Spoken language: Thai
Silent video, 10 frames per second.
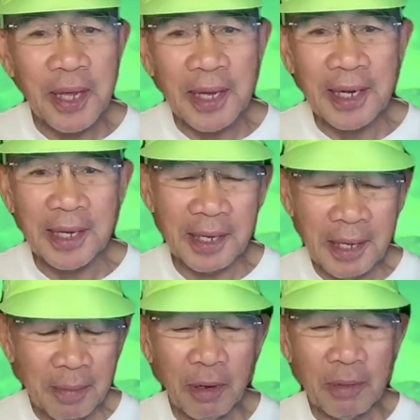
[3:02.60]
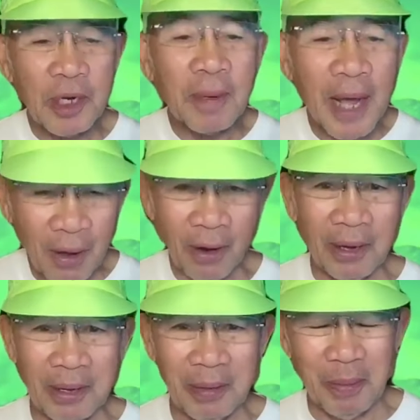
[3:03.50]
ง อันนี้ ผมชอบลาออก
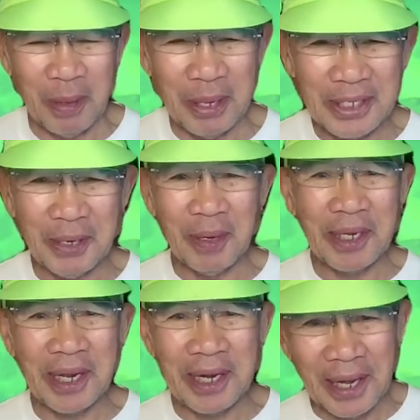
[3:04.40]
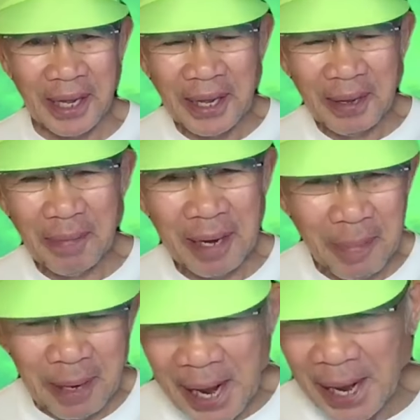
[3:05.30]
ชีวิตก็เลย ไม่ได้
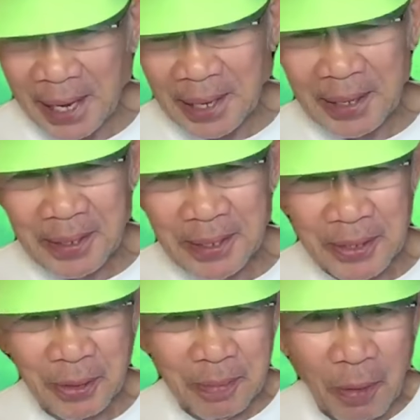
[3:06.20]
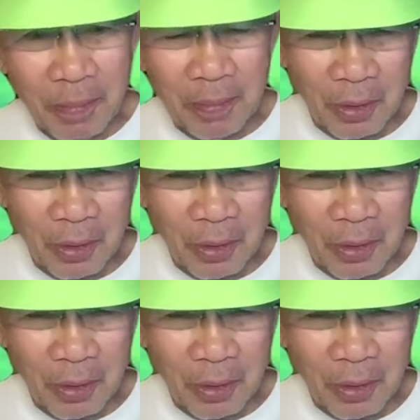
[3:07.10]
ไปไหน สูงปุ๊บล